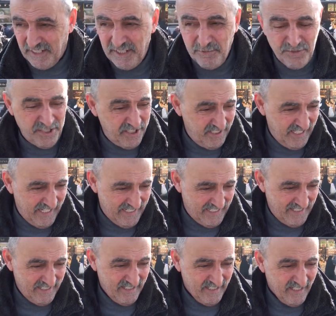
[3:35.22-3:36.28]
iyi bir şey değil.
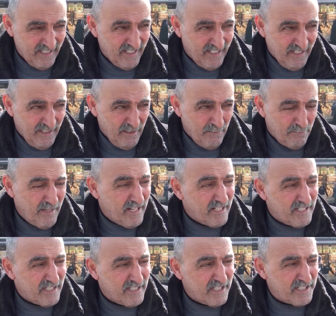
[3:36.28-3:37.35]
Ben
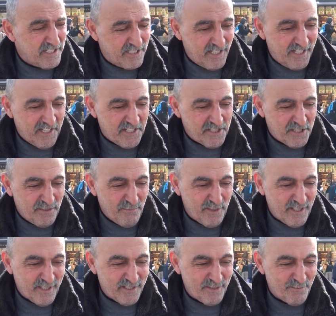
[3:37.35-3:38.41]
42 sene içtim
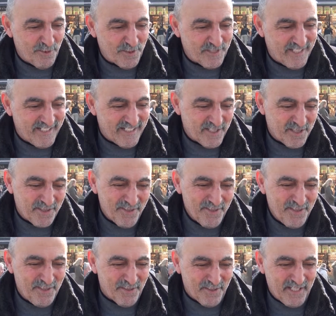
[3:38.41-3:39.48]
bıraktım o sene.
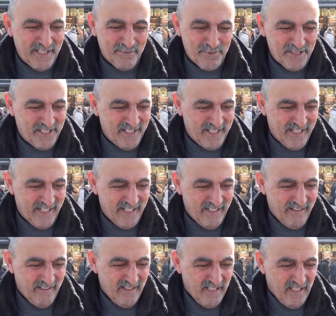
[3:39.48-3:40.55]
Sonu yok iyi bir şey değil.
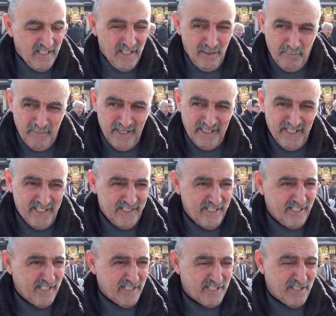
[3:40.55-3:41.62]

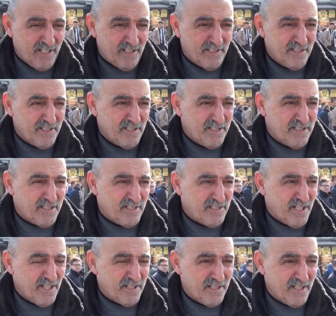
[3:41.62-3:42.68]
Bedenine de sağlık,
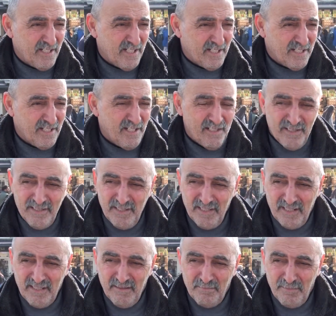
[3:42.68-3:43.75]
canına da
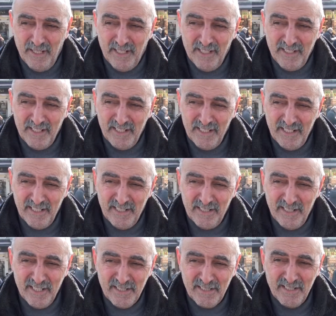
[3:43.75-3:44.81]
sağlık, parana da
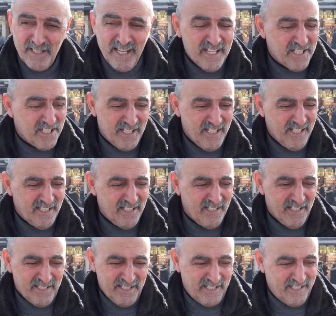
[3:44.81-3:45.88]
yazık. Her şeye
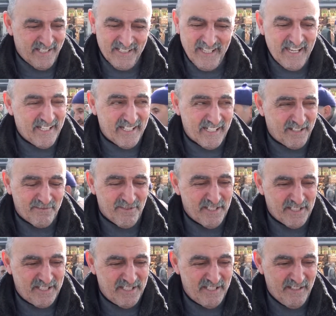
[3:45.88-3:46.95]
yazık yani ne gerek var
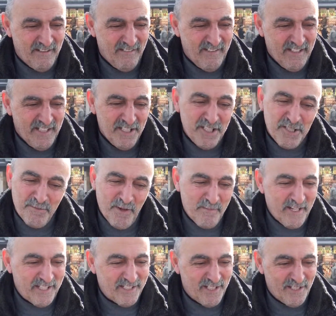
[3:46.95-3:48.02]
ki?
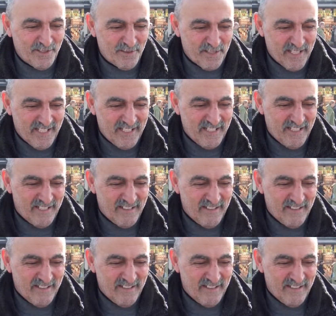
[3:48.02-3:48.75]
İçmemek daha güzel.